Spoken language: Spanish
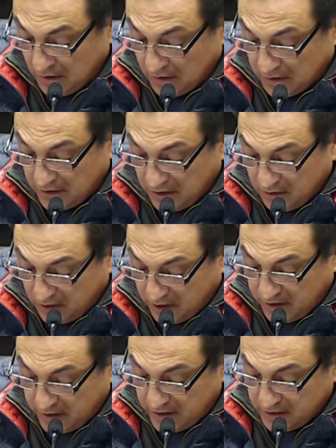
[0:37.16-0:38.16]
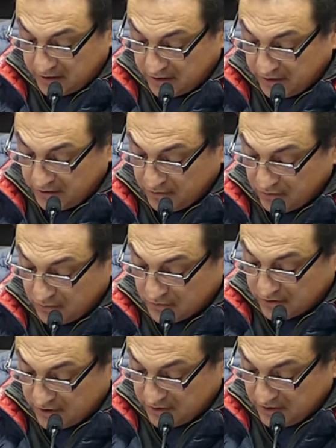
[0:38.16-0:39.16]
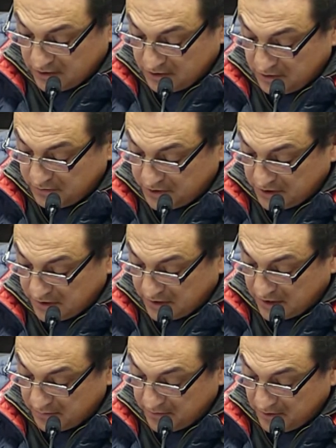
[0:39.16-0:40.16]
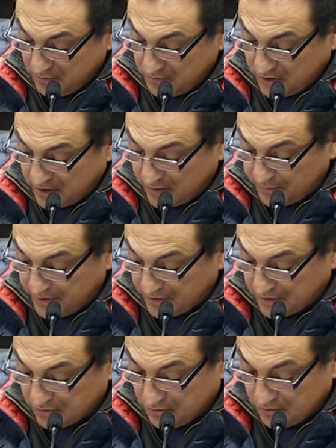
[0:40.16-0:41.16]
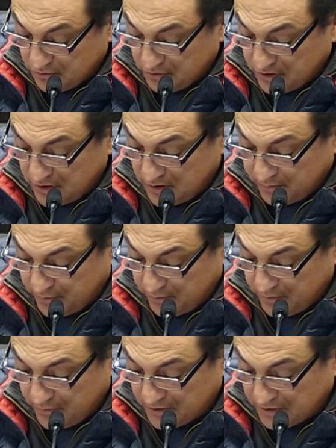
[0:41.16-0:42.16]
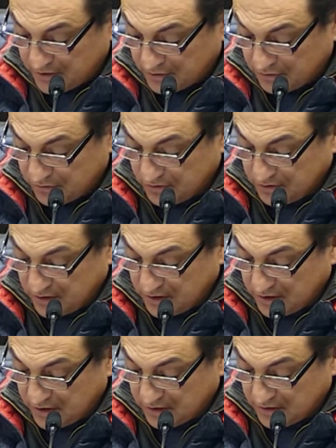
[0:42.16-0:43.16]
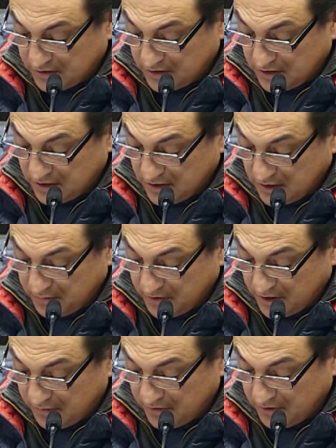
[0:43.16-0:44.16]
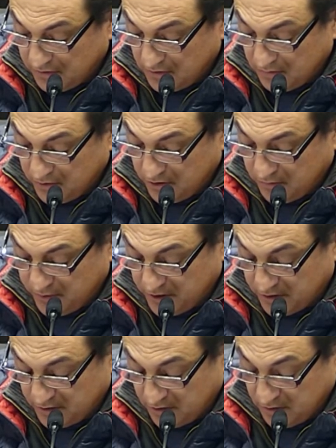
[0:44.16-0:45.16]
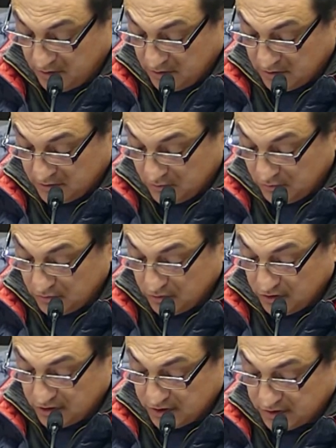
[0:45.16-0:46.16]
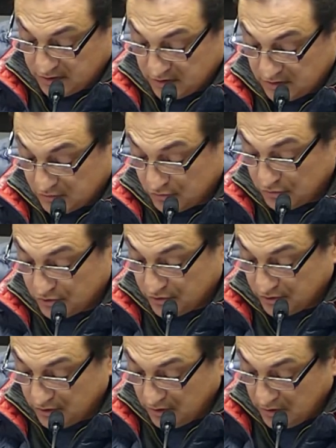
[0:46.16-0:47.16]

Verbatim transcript: de la localidad del interior como Serendil y el Carmen una rápida resolución a la problemática suscitada que sea amigable con el medio ambiente. Segundo, dicha solución